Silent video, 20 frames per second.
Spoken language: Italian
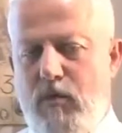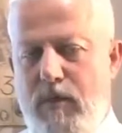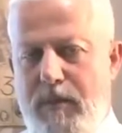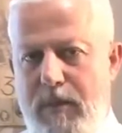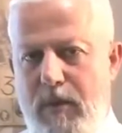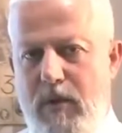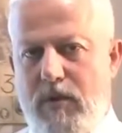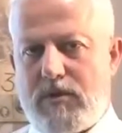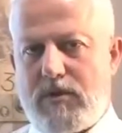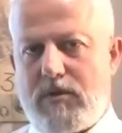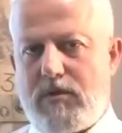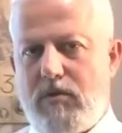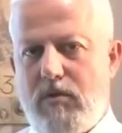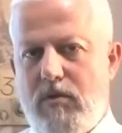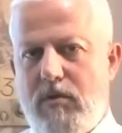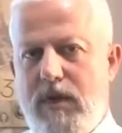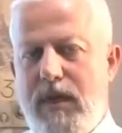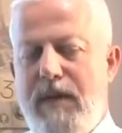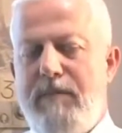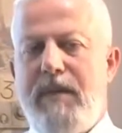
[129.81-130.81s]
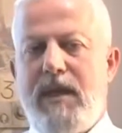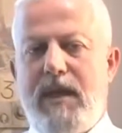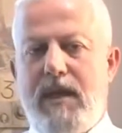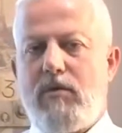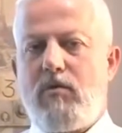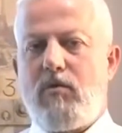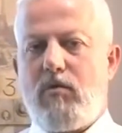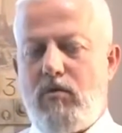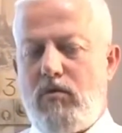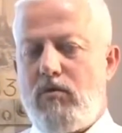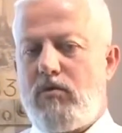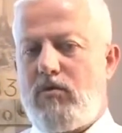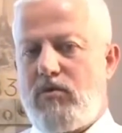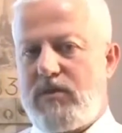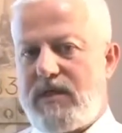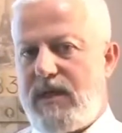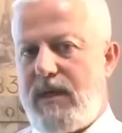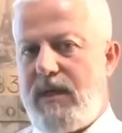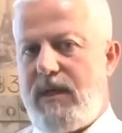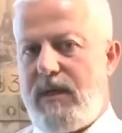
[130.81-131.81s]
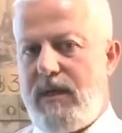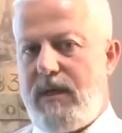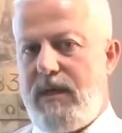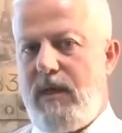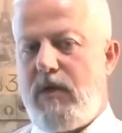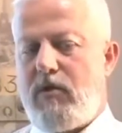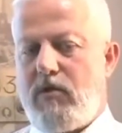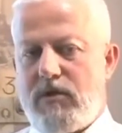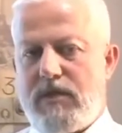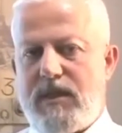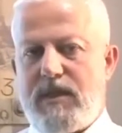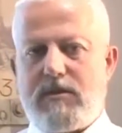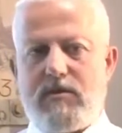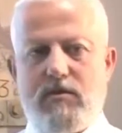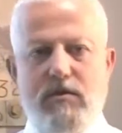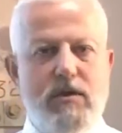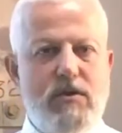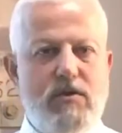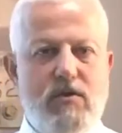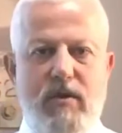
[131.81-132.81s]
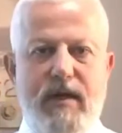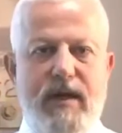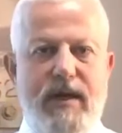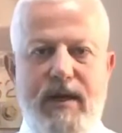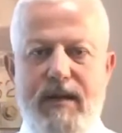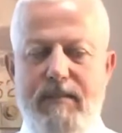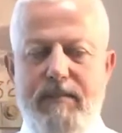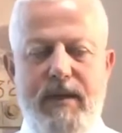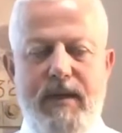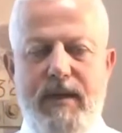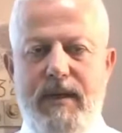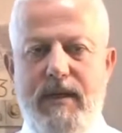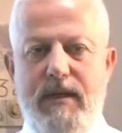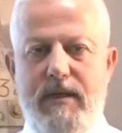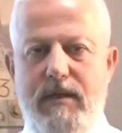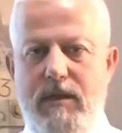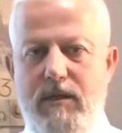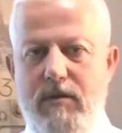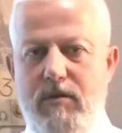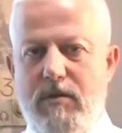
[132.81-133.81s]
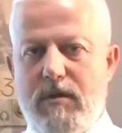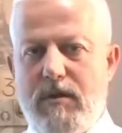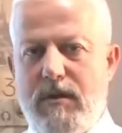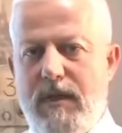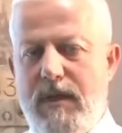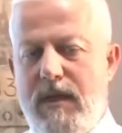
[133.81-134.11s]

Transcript: posto e mi rendo conto se il contesto di zona è a me gradito.